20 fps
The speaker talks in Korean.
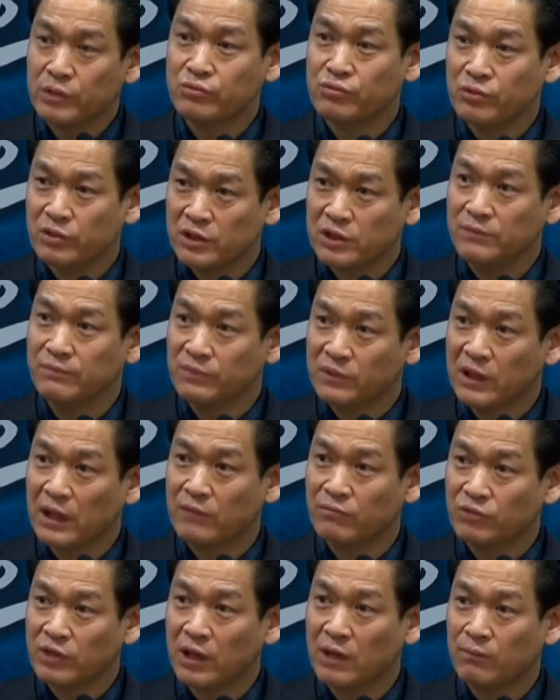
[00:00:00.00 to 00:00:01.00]
예수
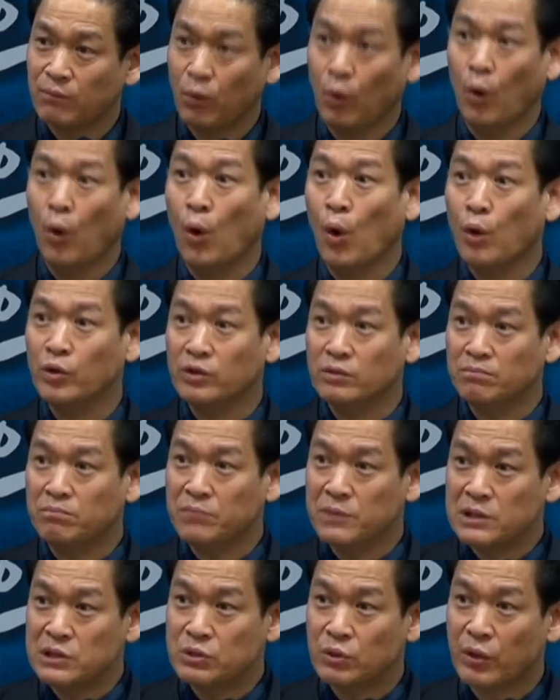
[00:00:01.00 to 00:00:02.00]
이름 때문에
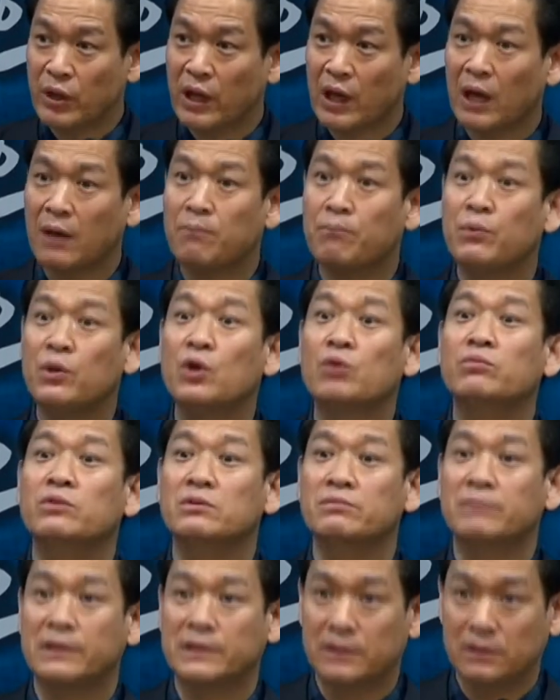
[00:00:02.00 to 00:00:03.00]
모든 민족에게
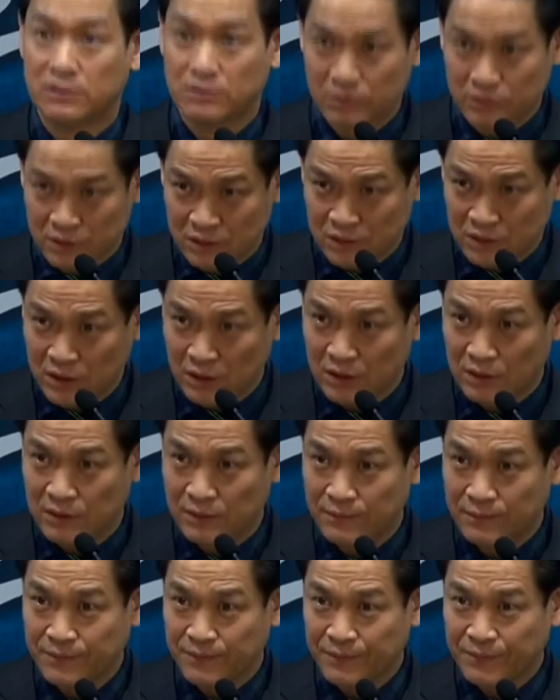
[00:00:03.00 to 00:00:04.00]
미움을 받을
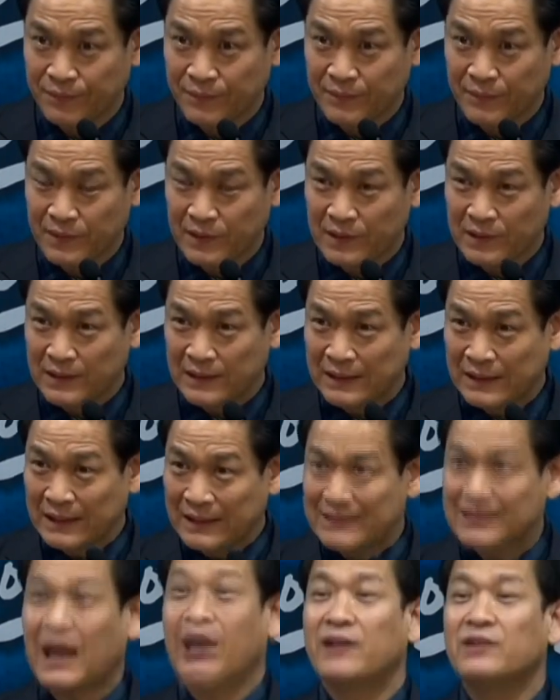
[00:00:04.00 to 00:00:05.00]
것이다.
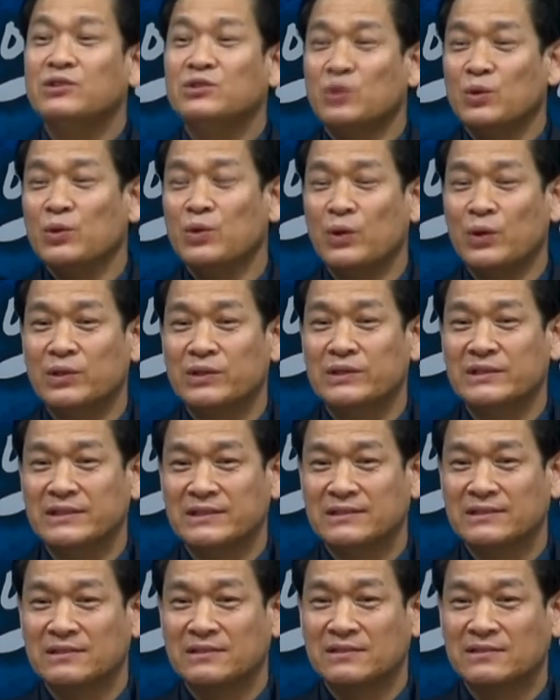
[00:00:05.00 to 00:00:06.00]
다른
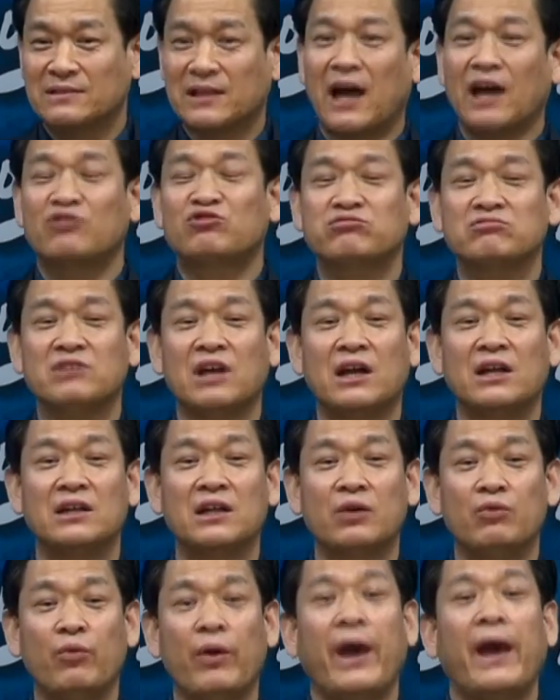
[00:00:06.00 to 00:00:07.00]
종교는 다
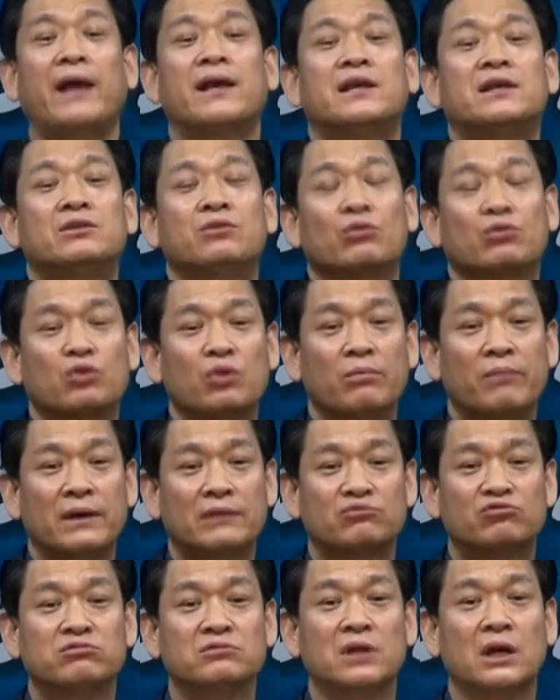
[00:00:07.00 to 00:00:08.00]
중단하는데 왜
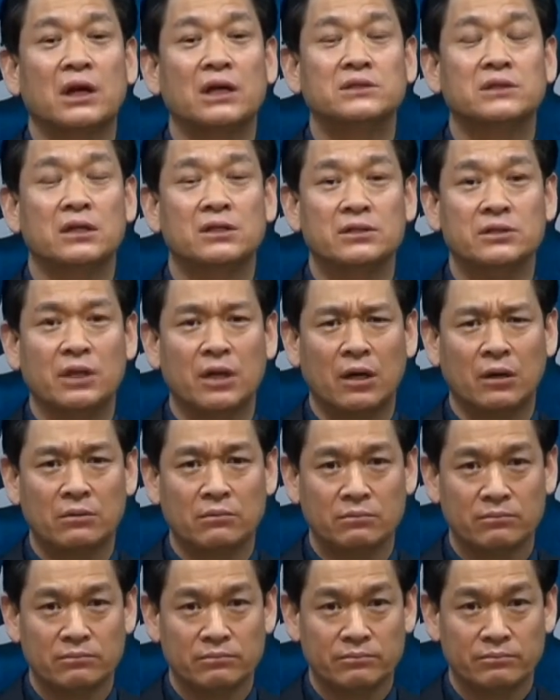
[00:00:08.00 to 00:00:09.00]
기독교만 중단하지
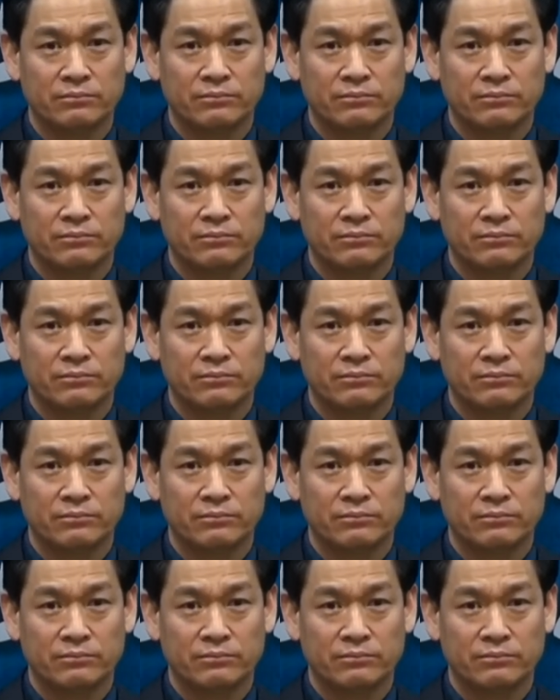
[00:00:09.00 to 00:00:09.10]
않느냐?